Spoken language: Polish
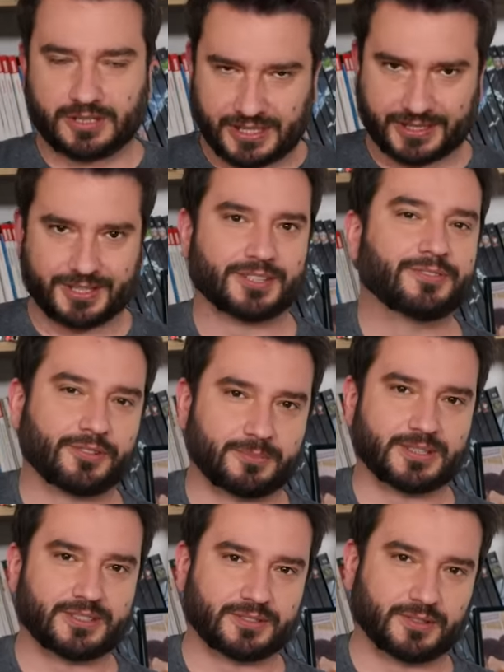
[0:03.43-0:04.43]
ale takich
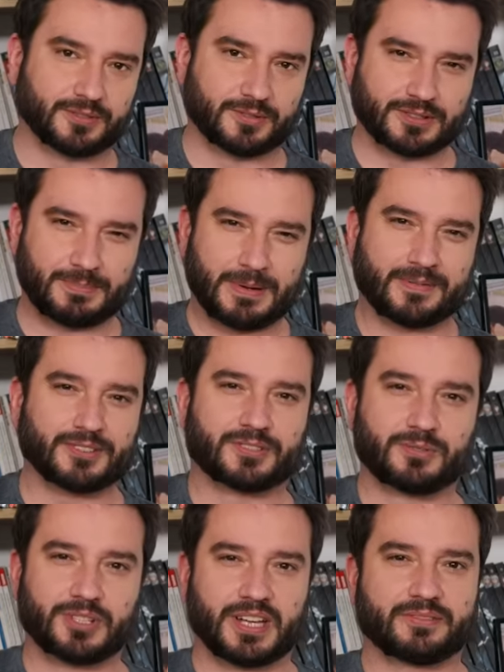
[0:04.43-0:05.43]
informacji, które są zabawne,
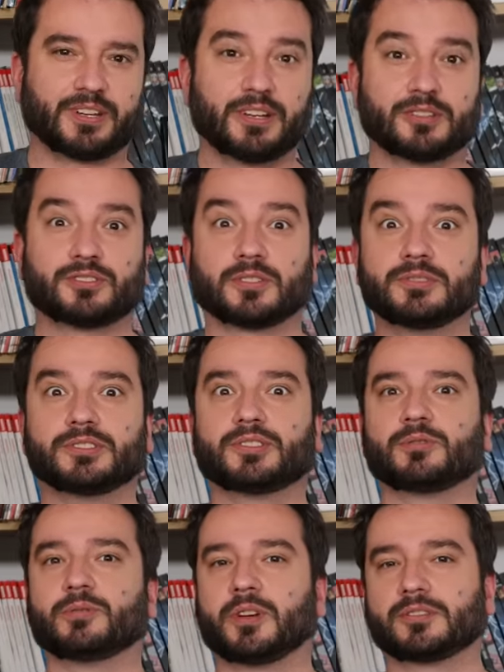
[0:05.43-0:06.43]
są ciekawe, są
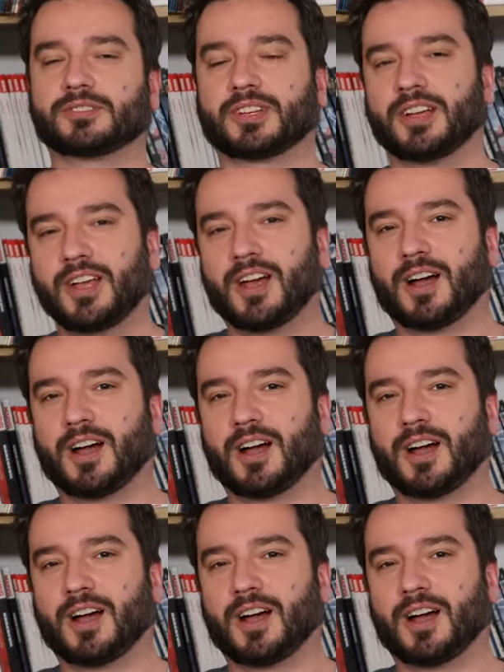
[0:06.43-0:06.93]
intrygujące,